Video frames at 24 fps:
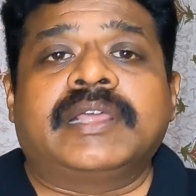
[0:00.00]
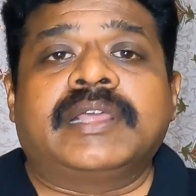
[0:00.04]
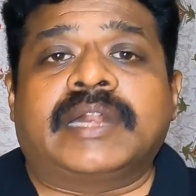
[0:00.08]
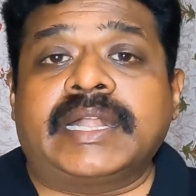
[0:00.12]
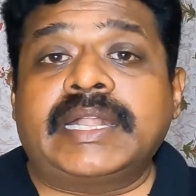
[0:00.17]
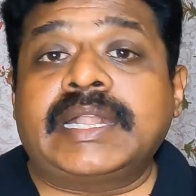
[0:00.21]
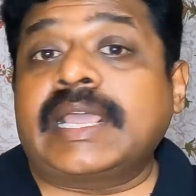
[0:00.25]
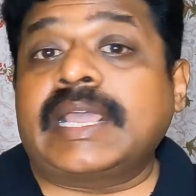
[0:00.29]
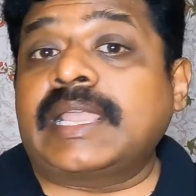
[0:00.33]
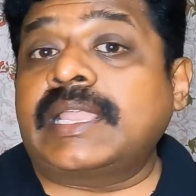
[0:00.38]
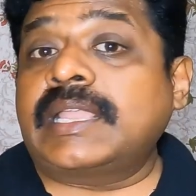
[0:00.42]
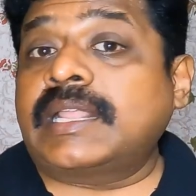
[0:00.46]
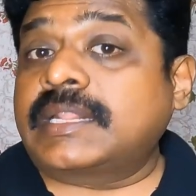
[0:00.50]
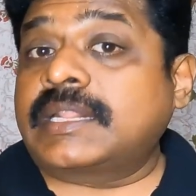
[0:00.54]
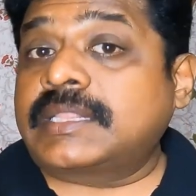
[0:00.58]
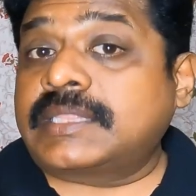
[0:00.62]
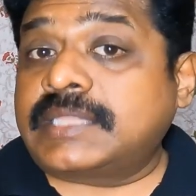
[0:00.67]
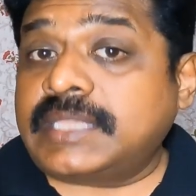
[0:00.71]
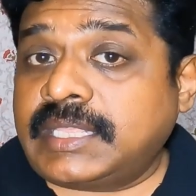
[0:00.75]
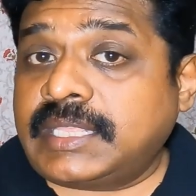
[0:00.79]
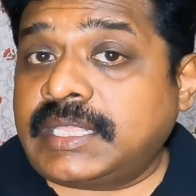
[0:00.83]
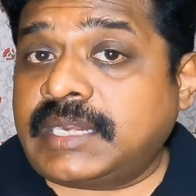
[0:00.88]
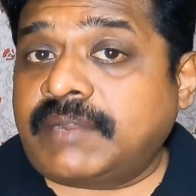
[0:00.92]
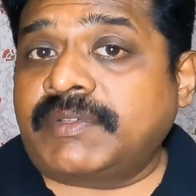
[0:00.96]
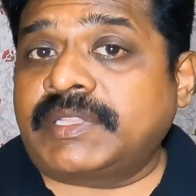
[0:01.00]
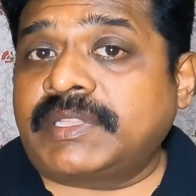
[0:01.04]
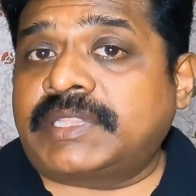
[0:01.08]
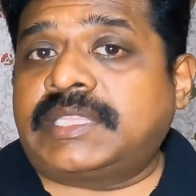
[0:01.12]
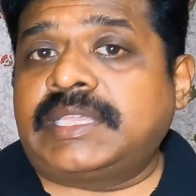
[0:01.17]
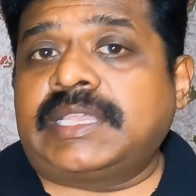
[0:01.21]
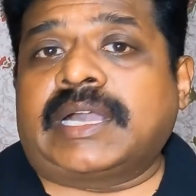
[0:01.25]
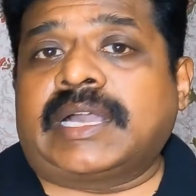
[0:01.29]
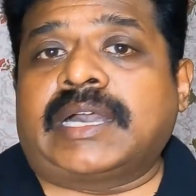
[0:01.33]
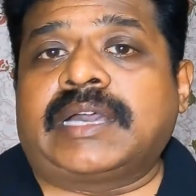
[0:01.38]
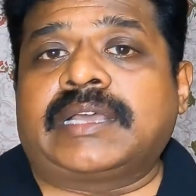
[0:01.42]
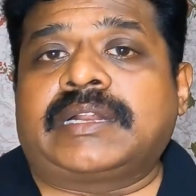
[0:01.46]
ரெண்டாயிரத்தி
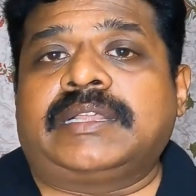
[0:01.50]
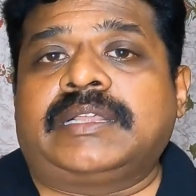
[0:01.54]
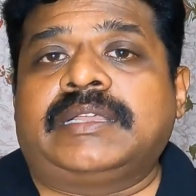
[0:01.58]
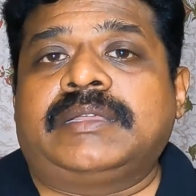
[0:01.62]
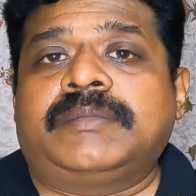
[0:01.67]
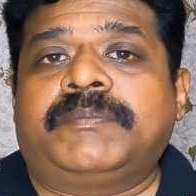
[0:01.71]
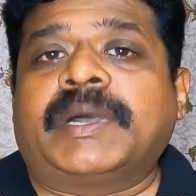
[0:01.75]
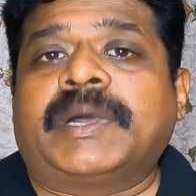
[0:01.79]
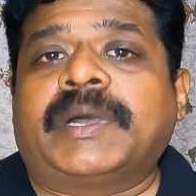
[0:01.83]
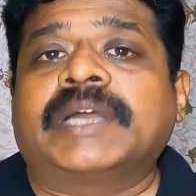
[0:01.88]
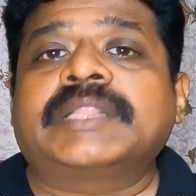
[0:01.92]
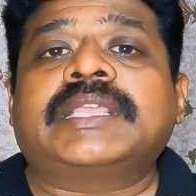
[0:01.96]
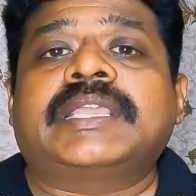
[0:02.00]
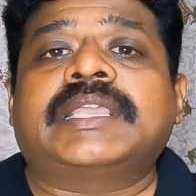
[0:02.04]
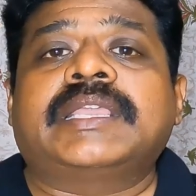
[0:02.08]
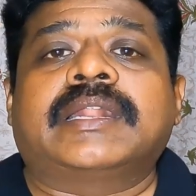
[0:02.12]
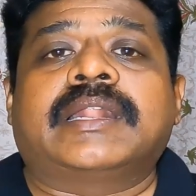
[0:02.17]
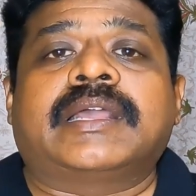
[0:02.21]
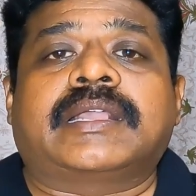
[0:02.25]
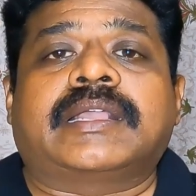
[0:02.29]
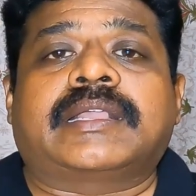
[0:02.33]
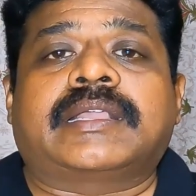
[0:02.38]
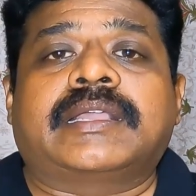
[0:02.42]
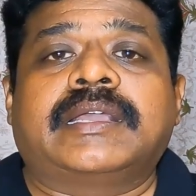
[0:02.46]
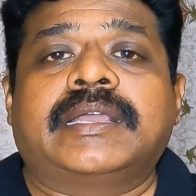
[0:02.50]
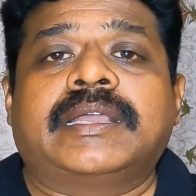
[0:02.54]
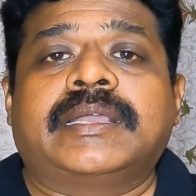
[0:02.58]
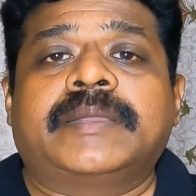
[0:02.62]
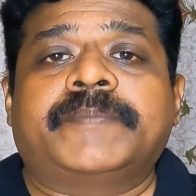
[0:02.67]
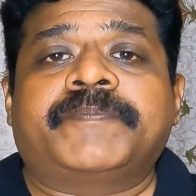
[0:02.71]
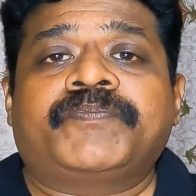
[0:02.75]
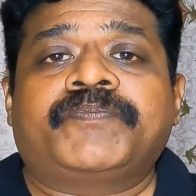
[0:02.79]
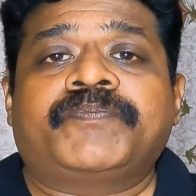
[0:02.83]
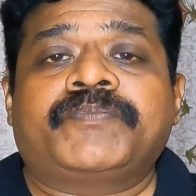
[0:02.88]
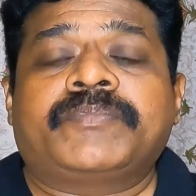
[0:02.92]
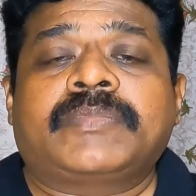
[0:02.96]
இருபத்தி ஆறு பார்த்தீங்கன்னாக்க
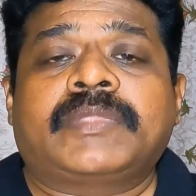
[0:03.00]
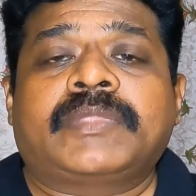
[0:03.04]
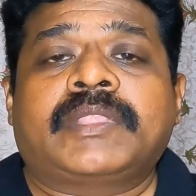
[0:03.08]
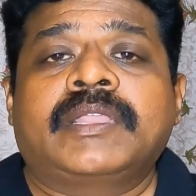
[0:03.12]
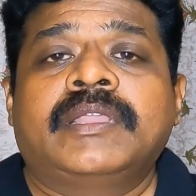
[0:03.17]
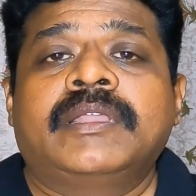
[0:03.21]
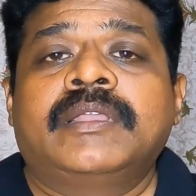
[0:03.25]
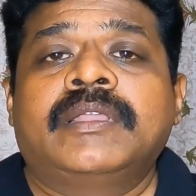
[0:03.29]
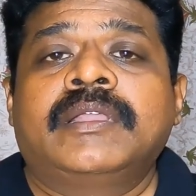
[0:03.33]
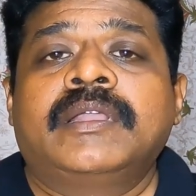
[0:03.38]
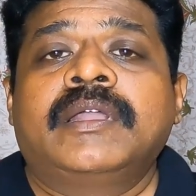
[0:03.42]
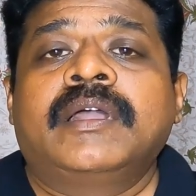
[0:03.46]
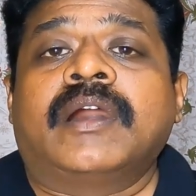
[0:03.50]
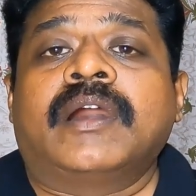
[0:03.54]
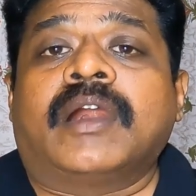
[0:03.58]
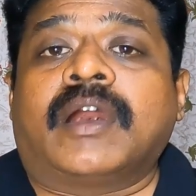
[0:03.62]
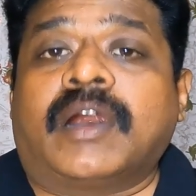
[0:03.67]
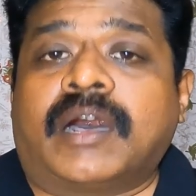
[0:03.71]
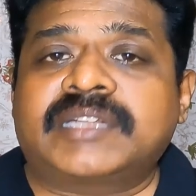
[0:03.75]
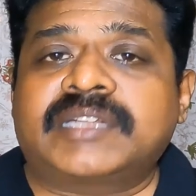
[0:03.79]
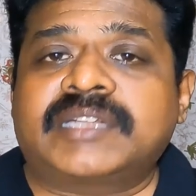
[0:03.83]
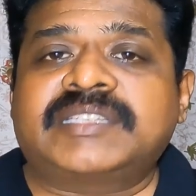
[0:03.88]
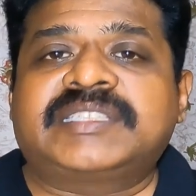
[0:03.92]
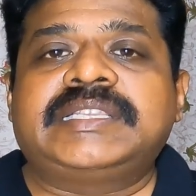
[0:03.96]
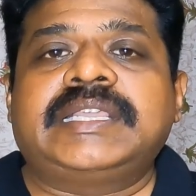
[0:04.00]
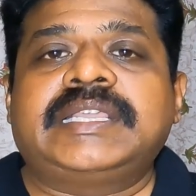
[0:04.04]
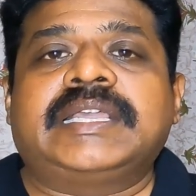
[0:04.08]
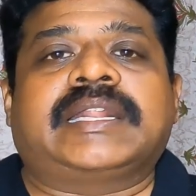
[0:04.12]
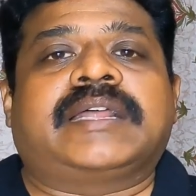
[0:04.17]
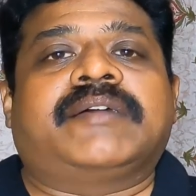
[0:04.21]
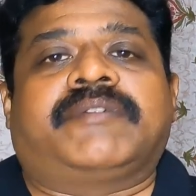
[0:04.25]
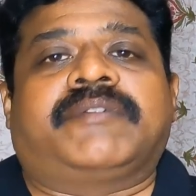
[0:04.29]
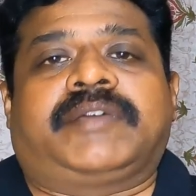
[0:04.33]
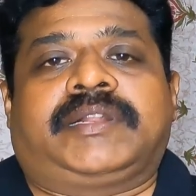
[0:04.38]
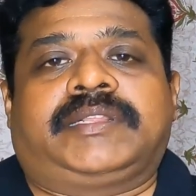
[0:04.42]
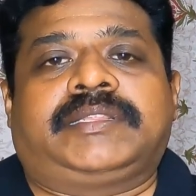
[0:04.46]
ஹார்ஸ்
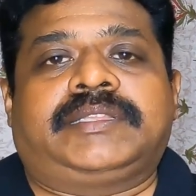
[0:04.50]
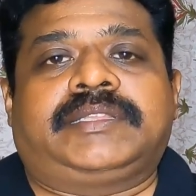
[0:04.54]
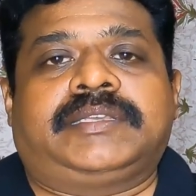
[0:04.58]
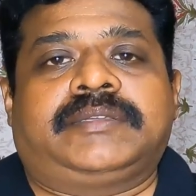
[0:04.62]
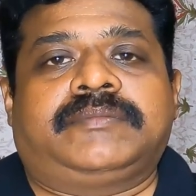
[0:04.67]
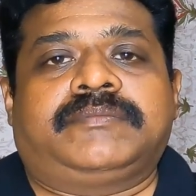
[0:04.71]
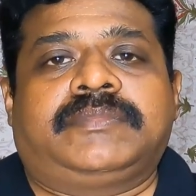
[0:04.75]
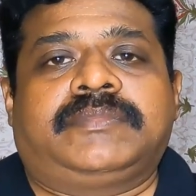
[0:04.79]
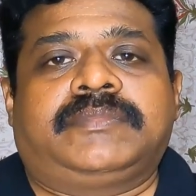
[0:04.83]
இயராக வருது